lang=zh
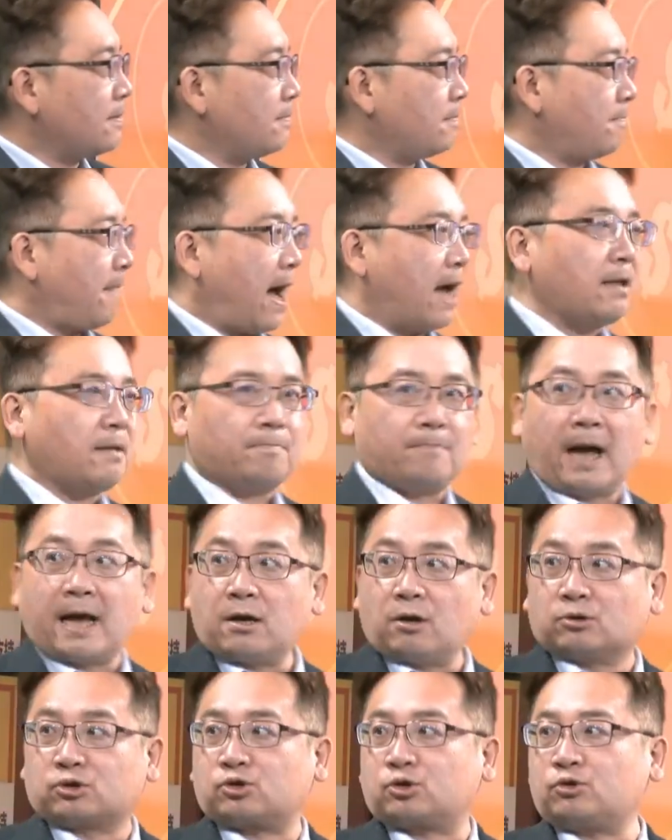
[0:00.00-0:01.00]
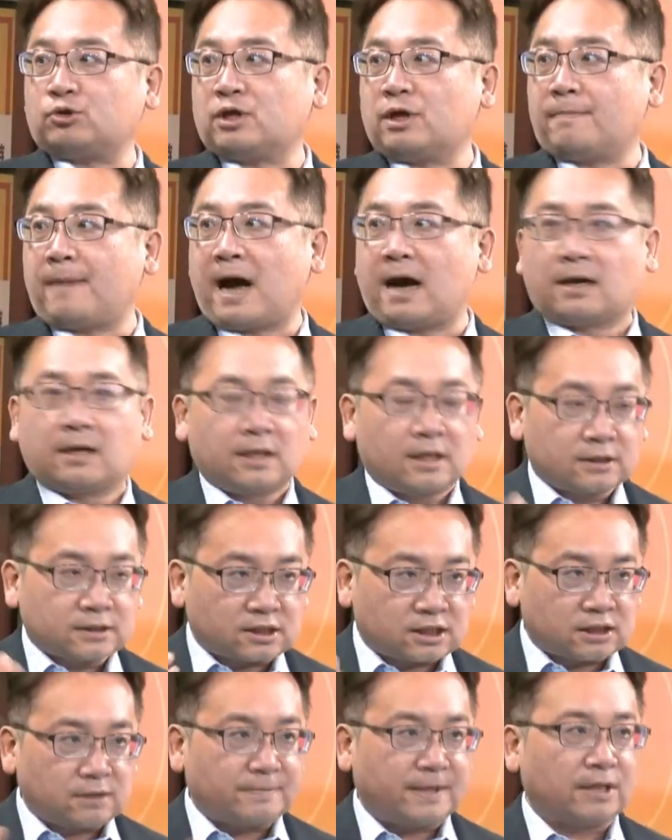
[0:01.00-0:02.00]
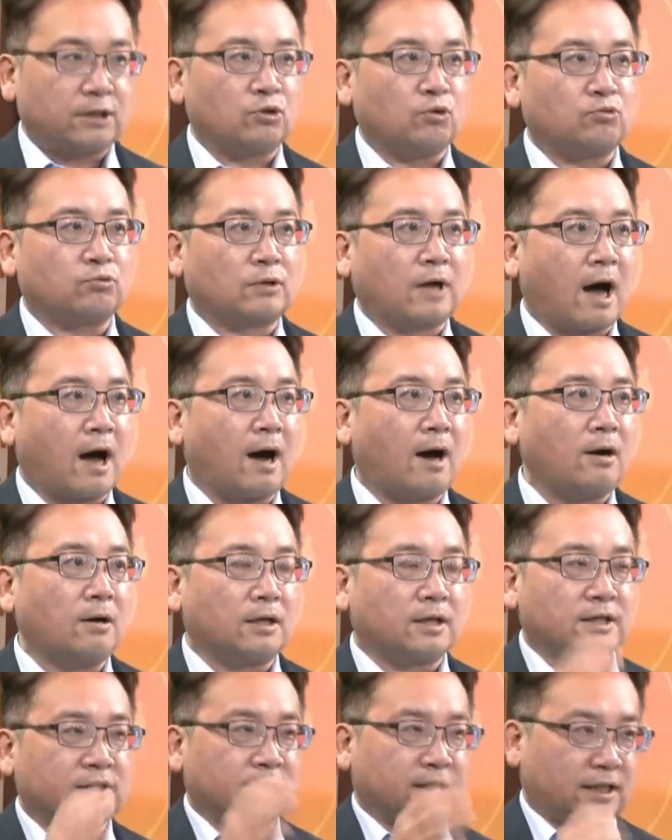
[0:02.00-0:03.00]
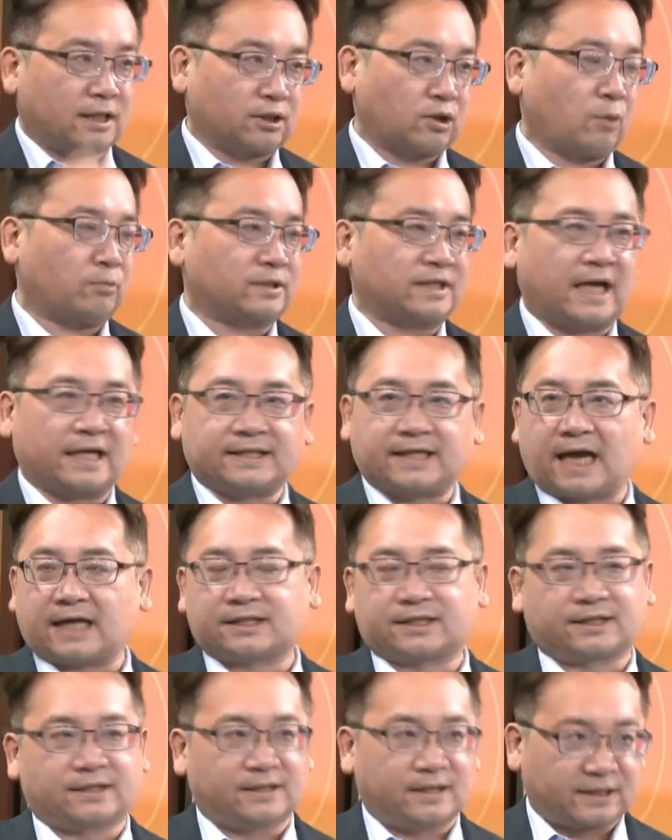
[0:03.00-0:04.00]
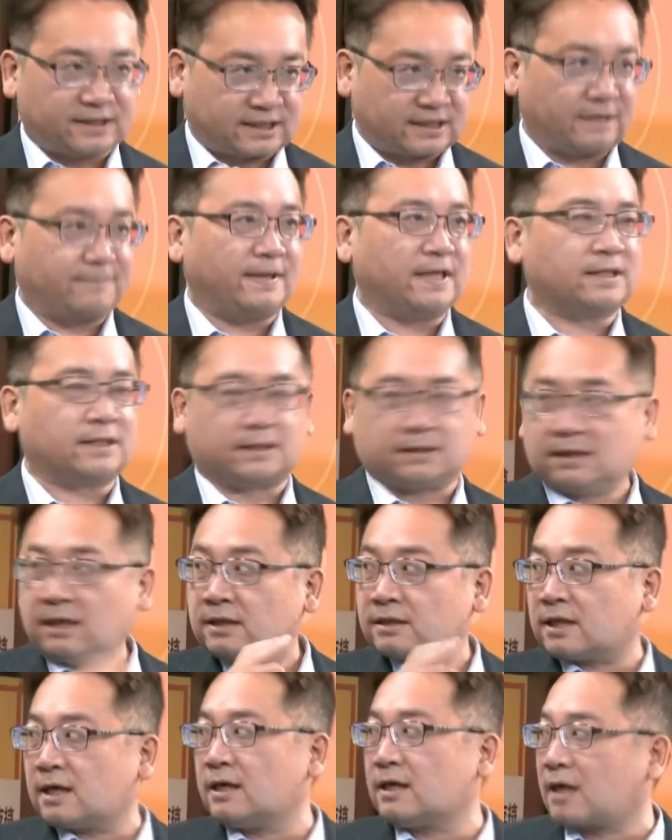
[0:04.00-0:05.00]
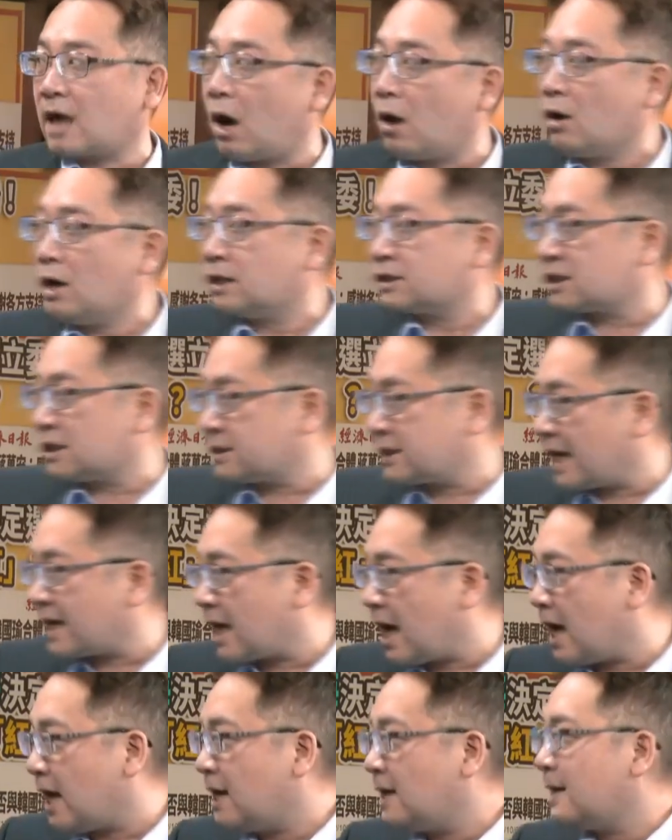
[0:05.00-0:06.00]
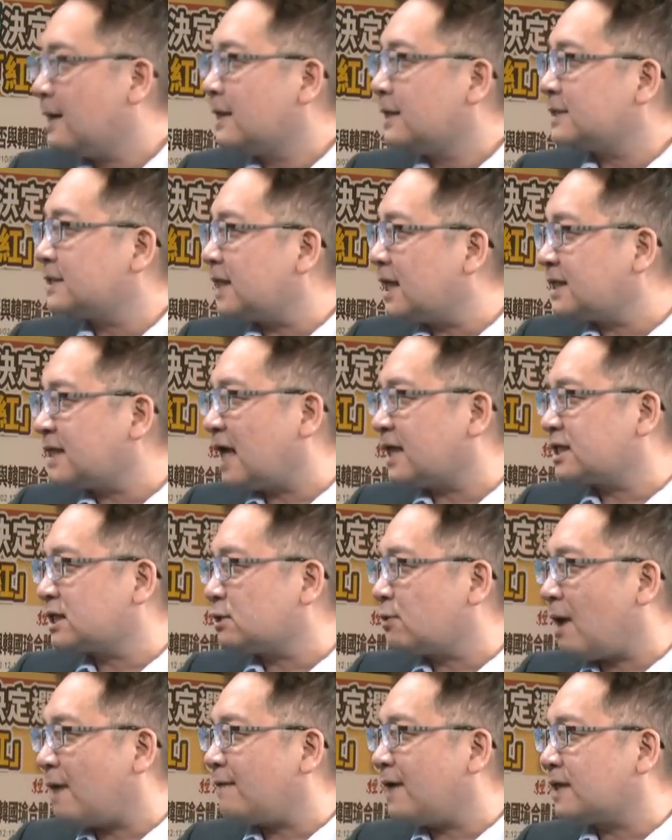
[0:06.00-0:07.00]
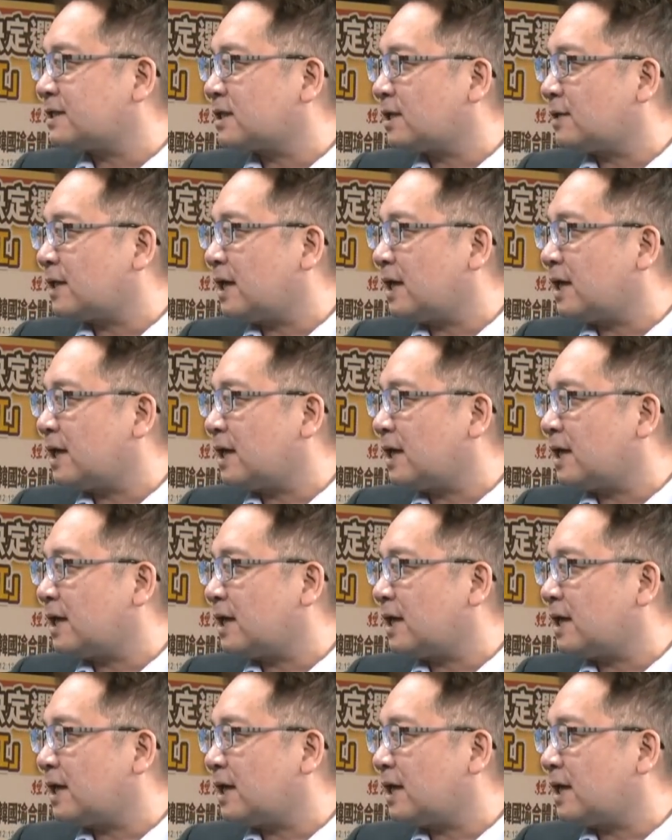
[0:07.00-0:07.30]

蛮蛮有趣的嘛。知名度高，而且呢统战价值呢 CP 值特高，是这个。接下来吃完饭之